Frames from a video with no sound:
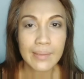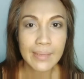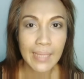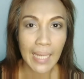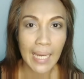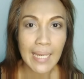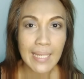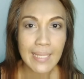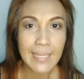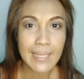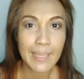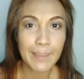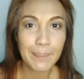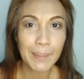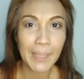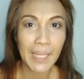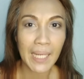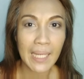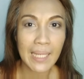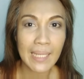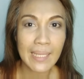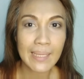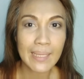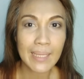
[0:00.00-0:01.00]
Guys,
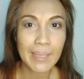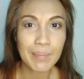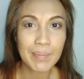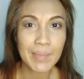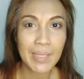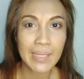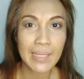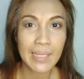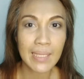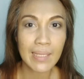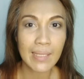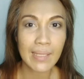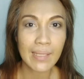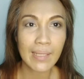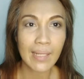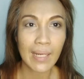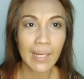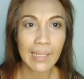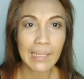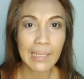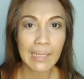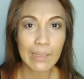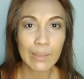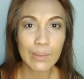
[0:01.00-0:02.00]
napakahirap ng
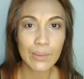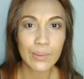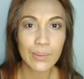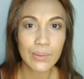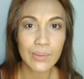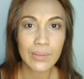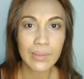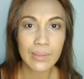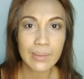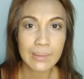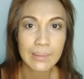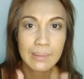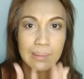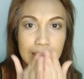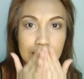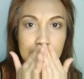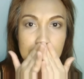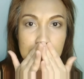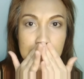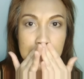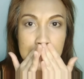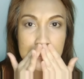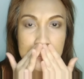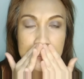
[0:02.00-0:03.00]
ginagaya ko.
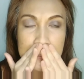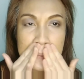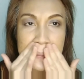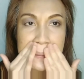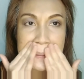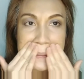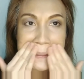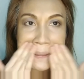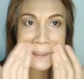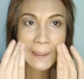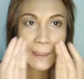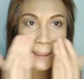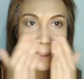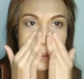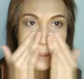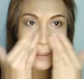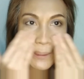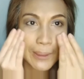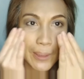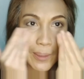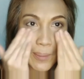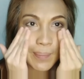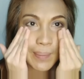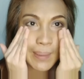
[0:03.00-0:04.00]

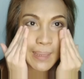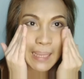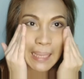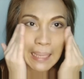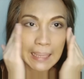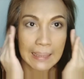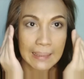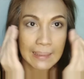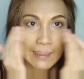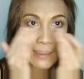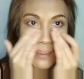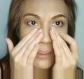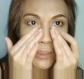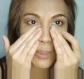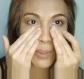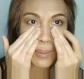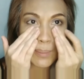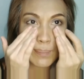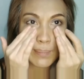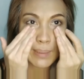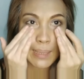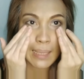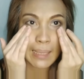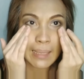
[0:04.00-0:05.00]
Sobra.
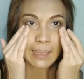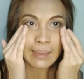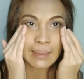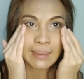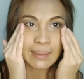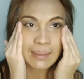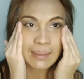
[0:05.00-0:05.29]
Sobra.